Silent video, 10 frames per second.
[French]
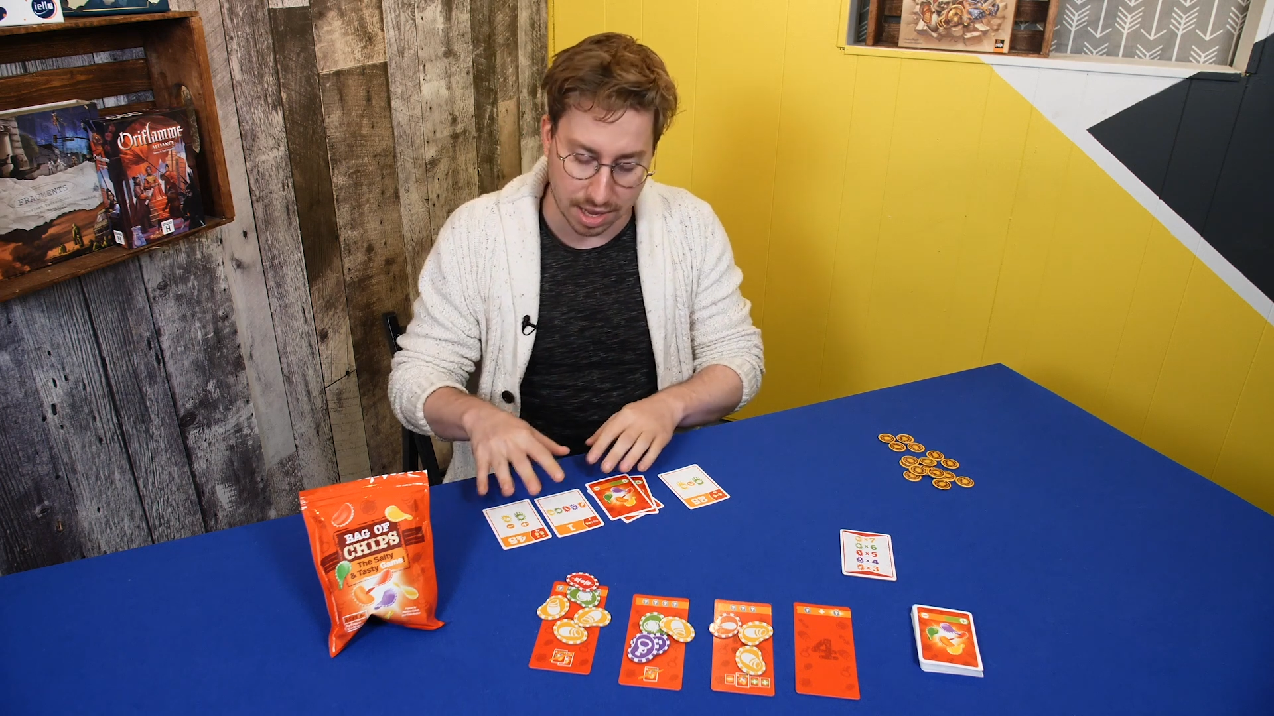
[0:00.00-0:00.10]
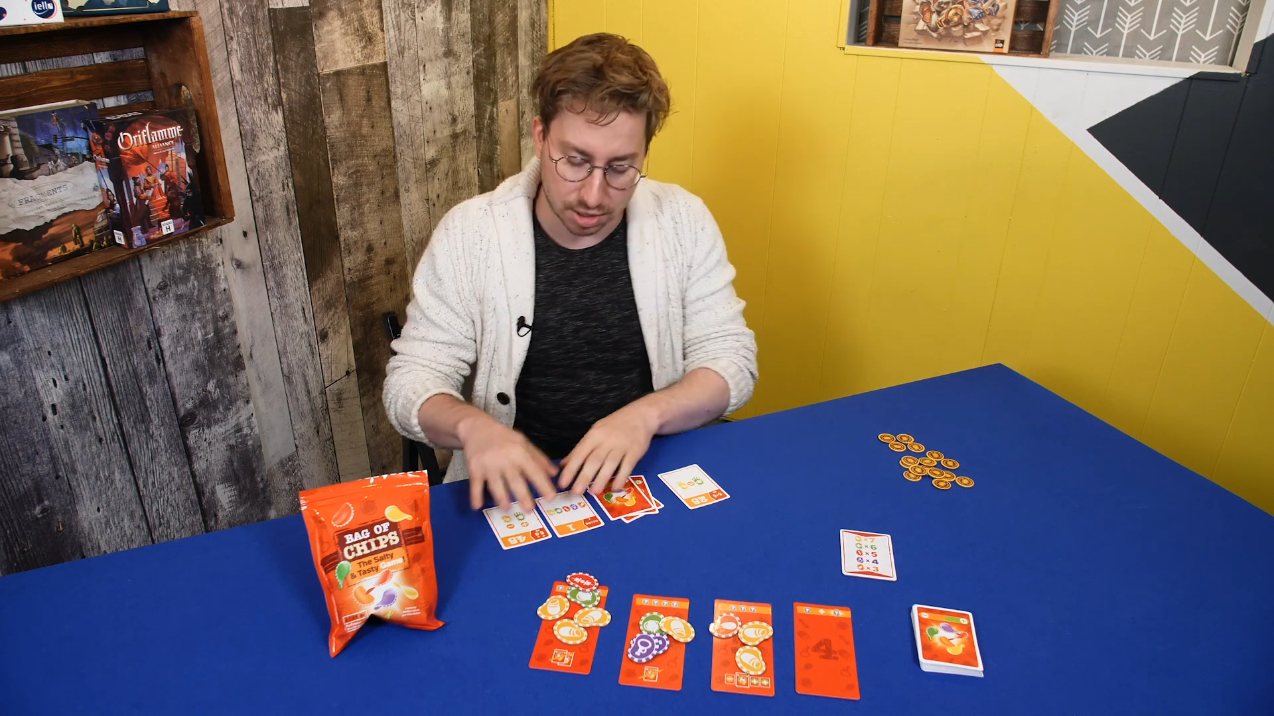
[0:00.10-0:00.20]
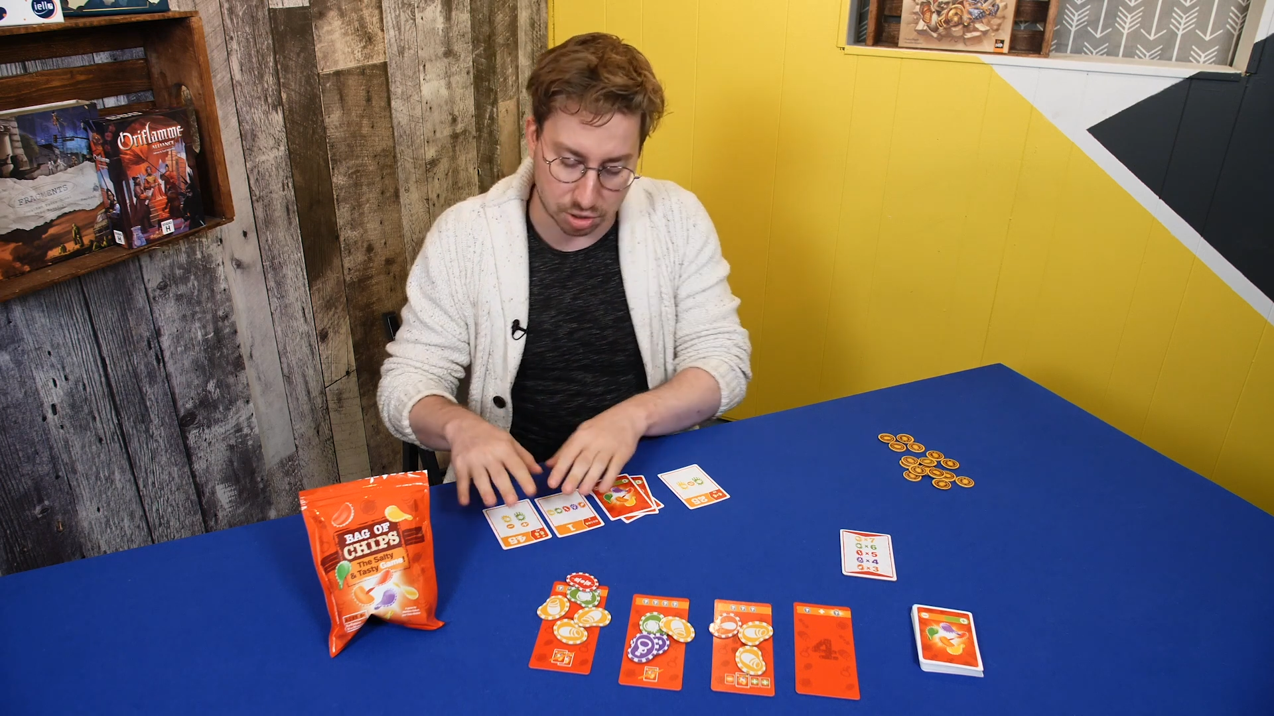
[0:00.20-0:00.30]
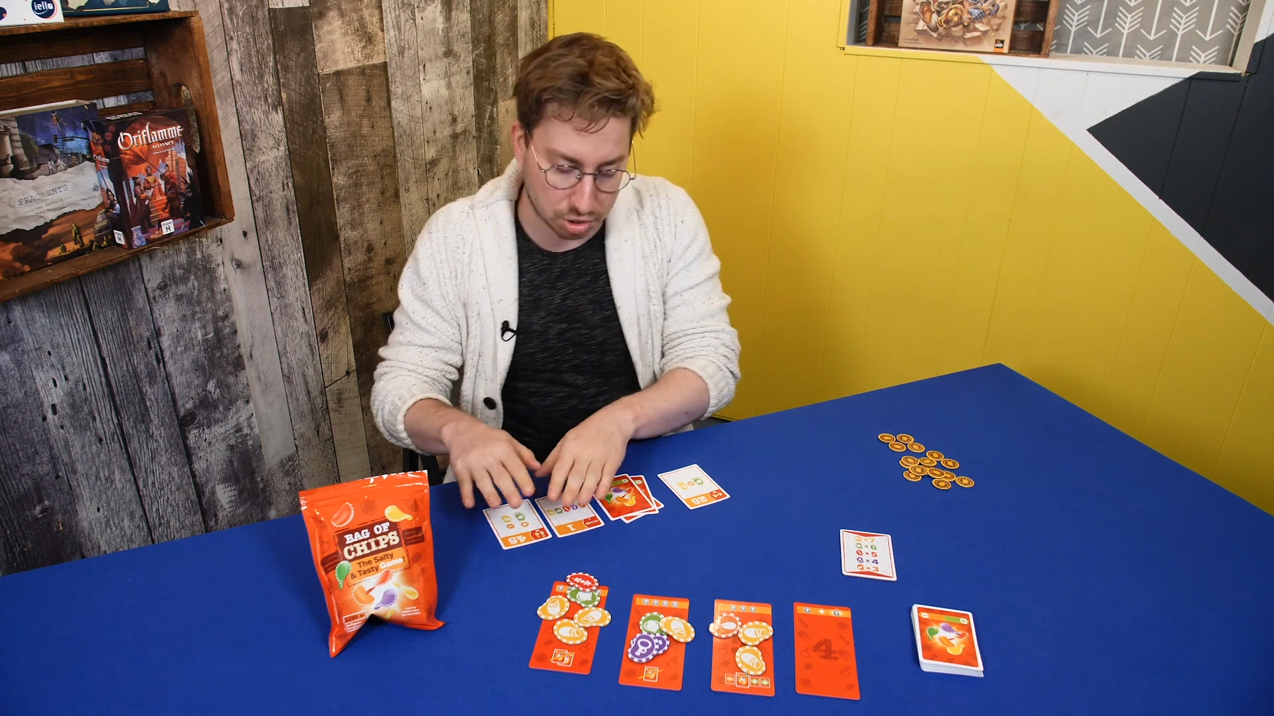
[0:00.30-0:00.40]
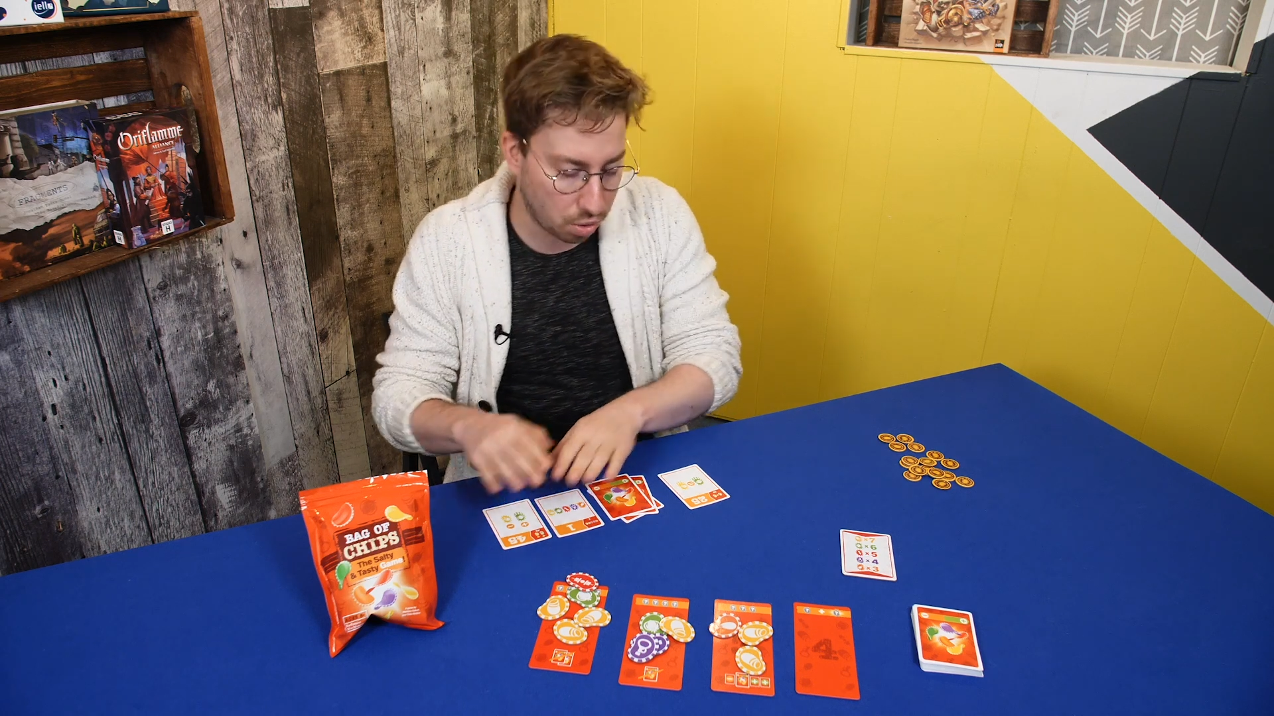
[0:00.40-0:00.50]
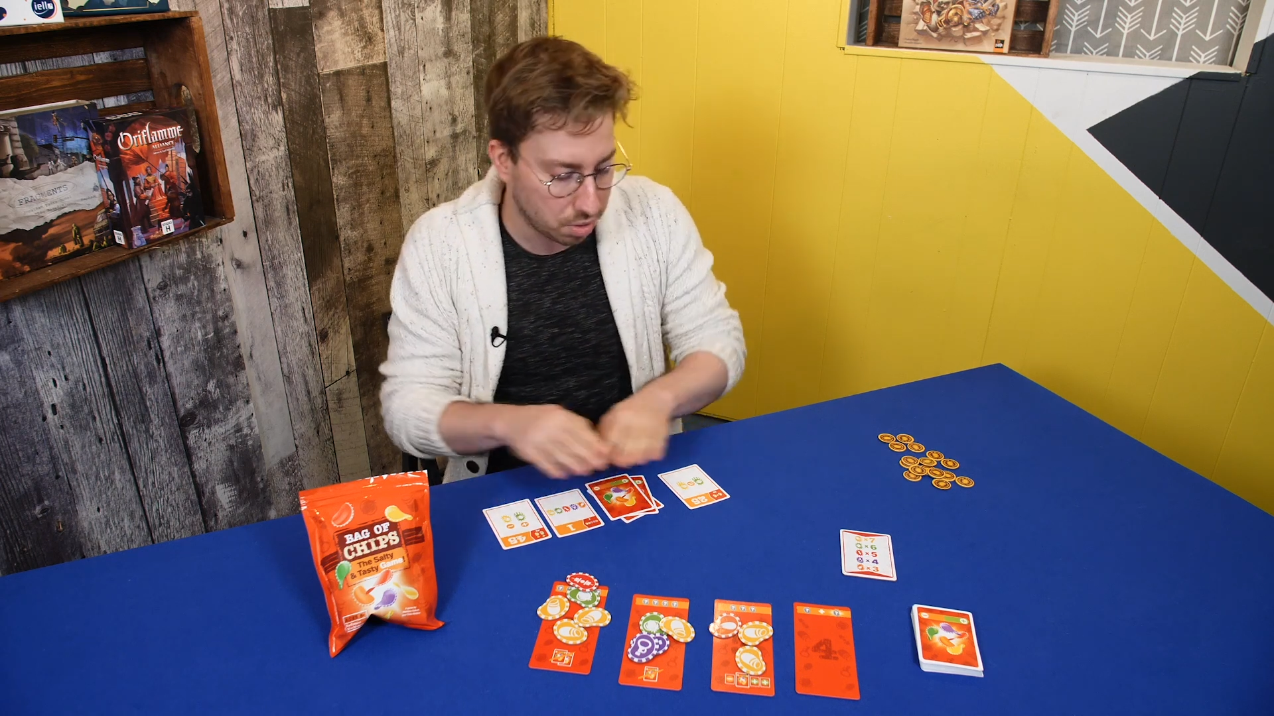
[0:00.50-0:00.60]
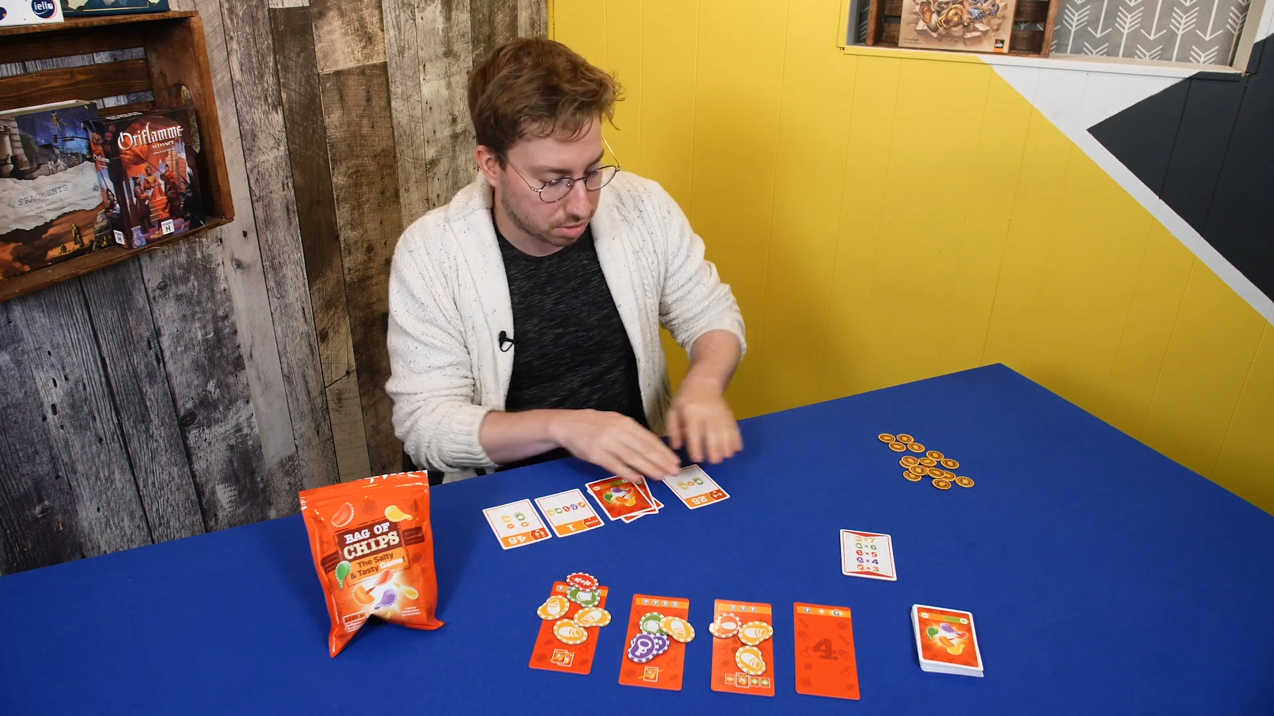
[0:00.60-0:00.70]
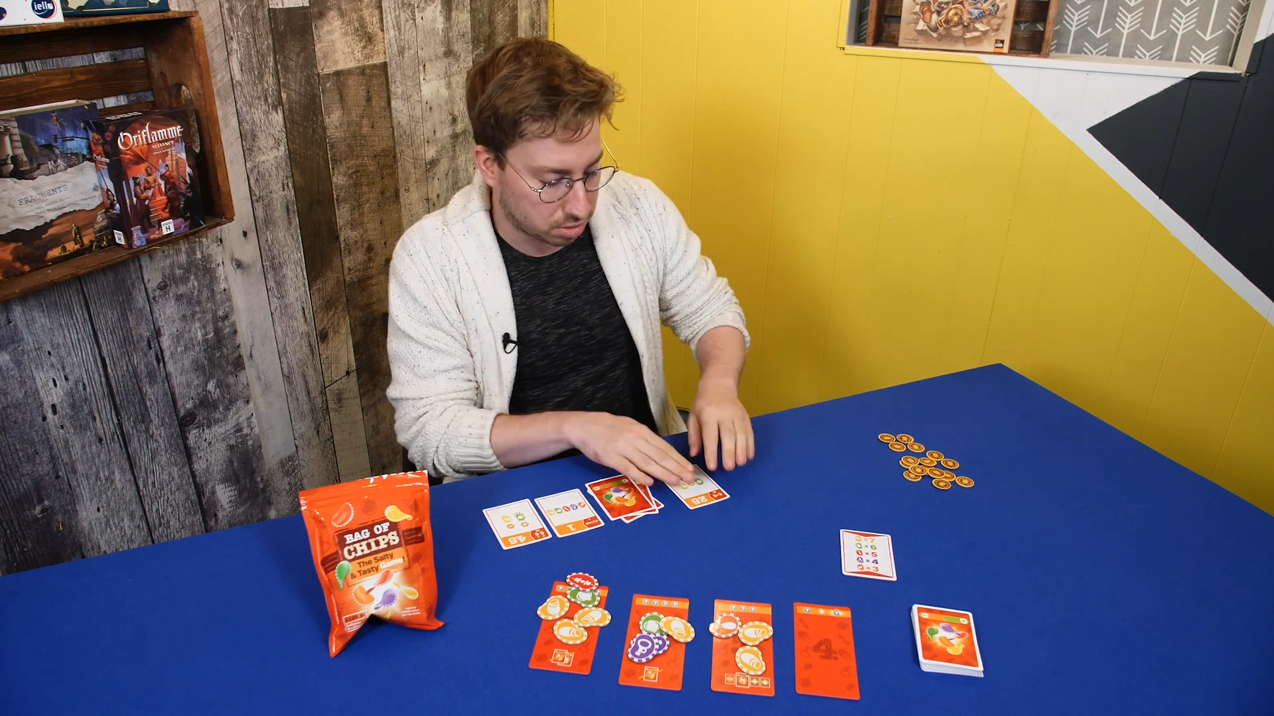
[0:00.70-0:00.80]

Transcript: qui ce sont,